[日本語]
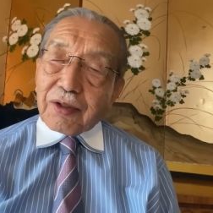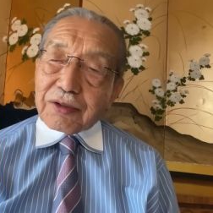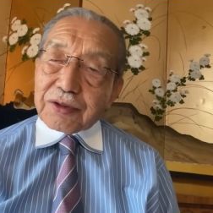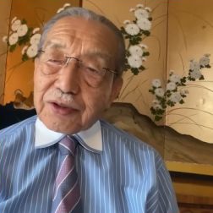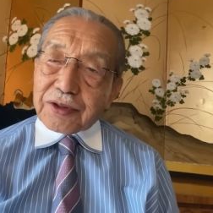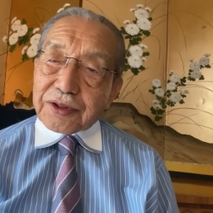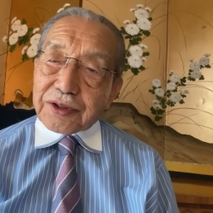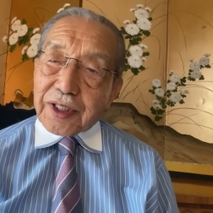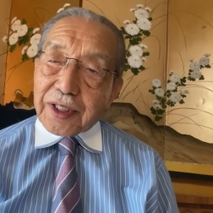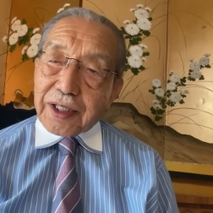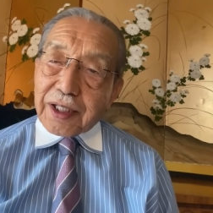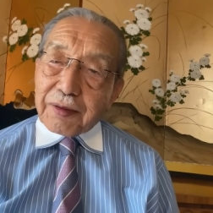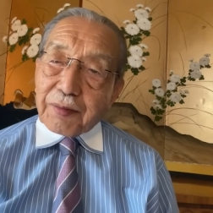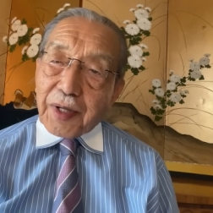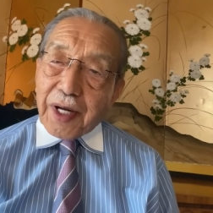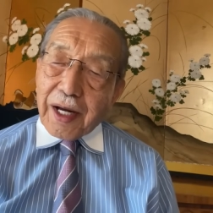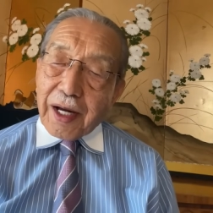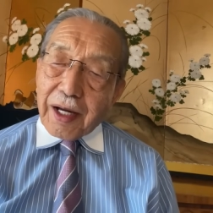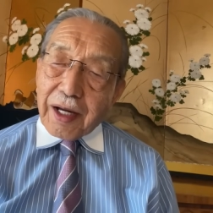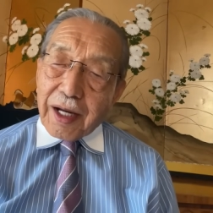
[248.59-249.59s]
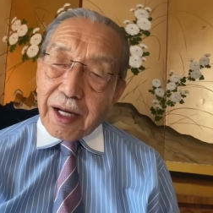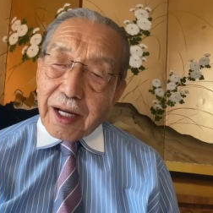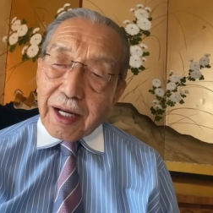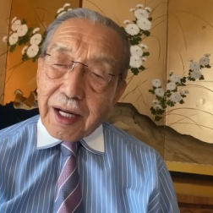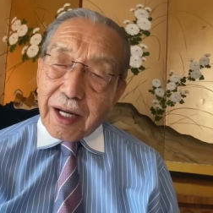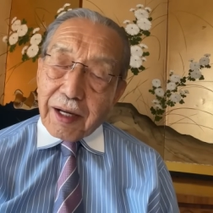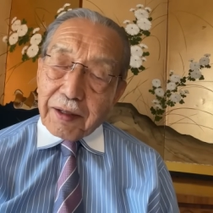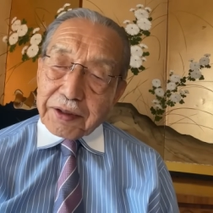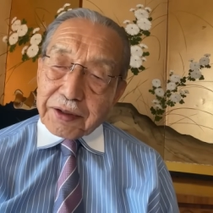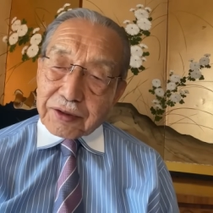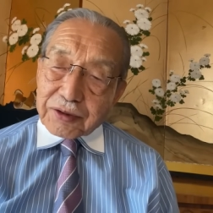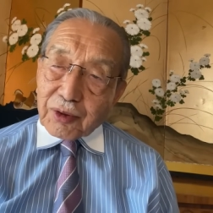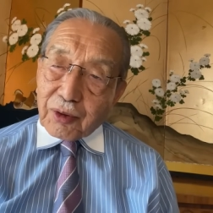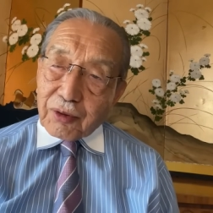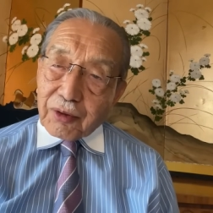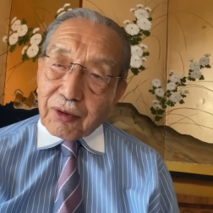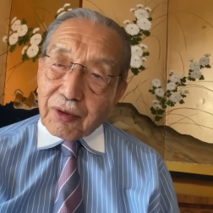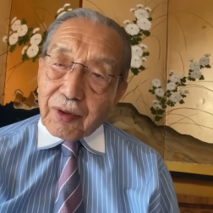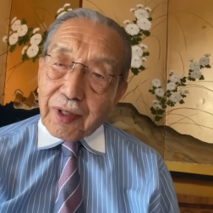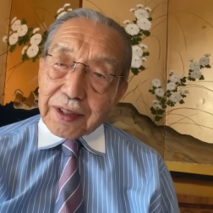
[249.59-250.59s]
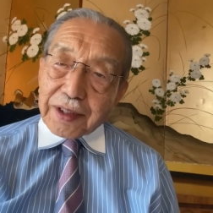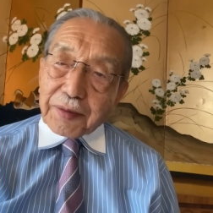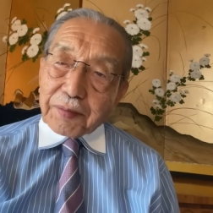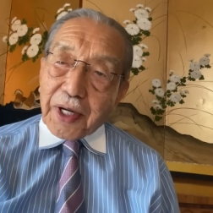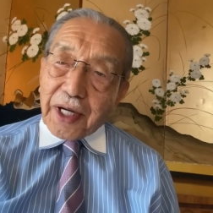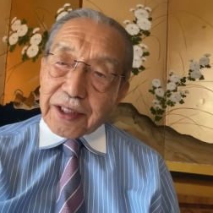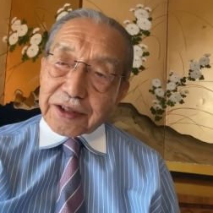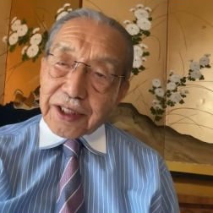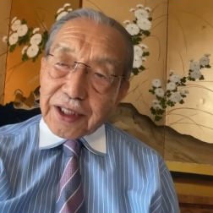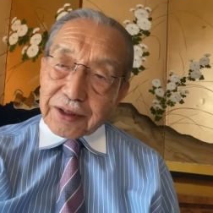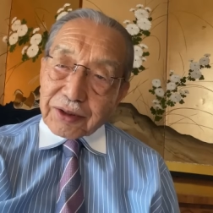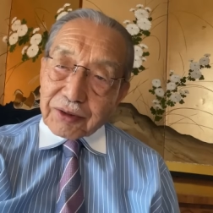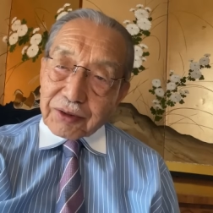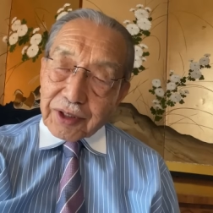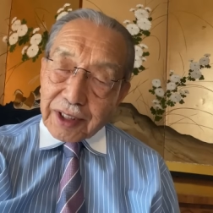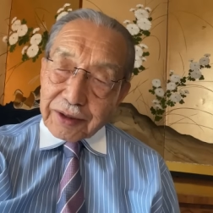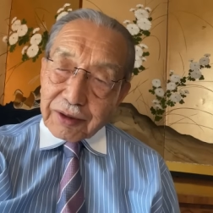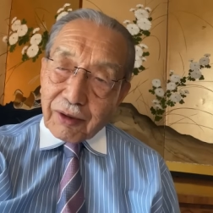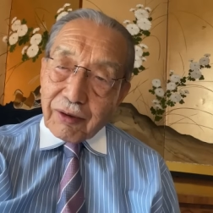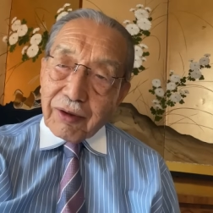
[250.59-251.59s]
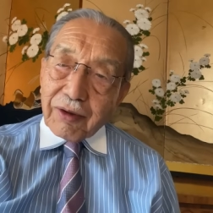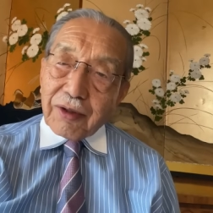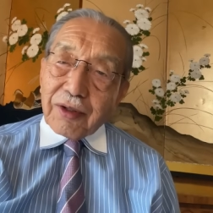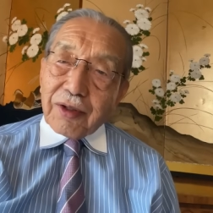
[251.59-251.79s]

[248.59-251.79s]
そして、行くところは 2% だと。